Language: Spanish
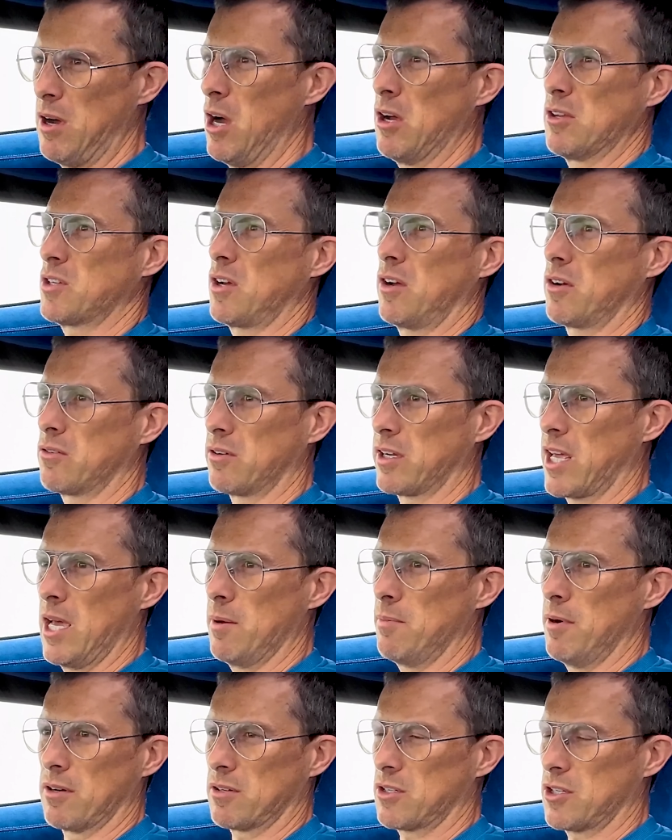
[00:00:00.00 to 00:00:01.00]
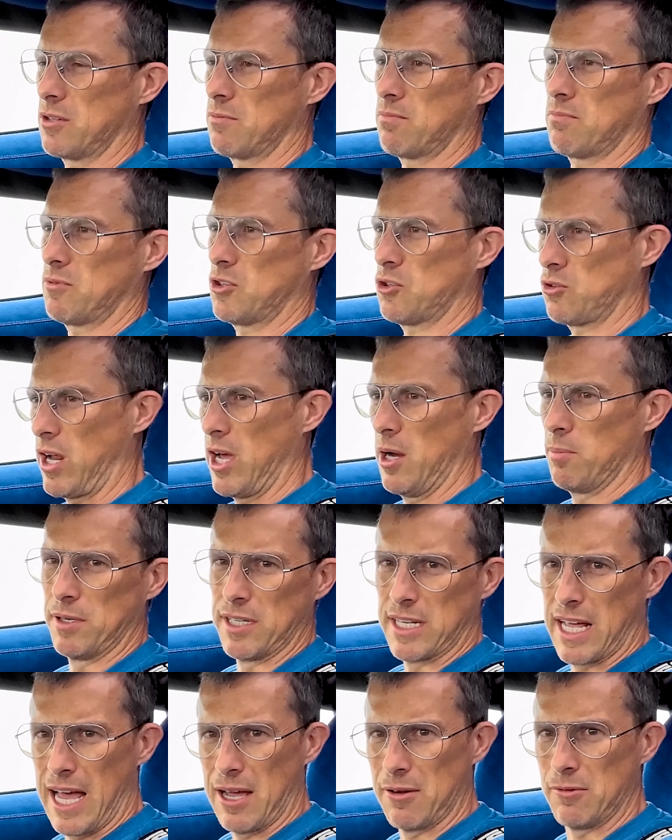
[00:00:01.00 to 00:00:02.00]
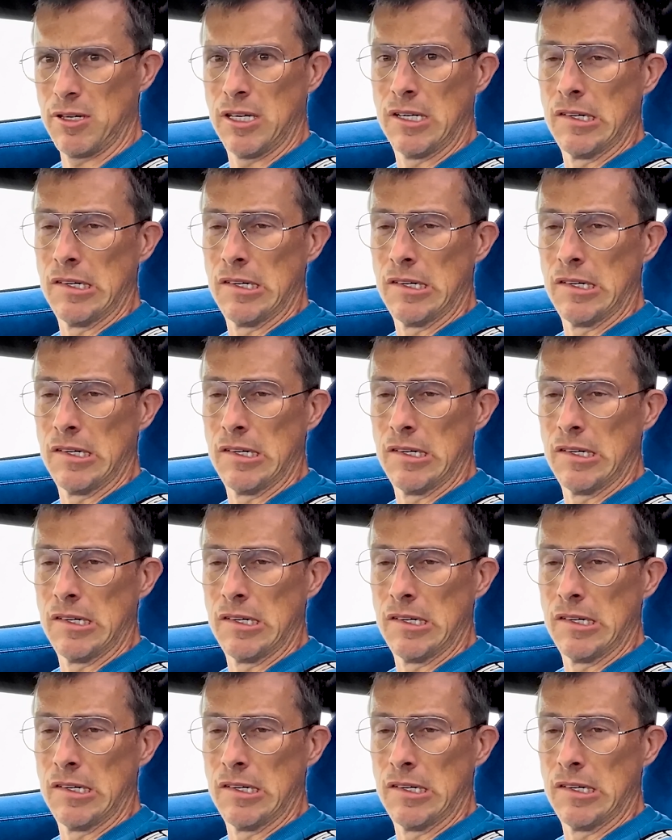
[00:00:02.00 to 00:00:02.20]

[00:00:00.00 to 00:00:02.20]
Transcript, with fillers: una caja de moto, así que solo arriba y abajo.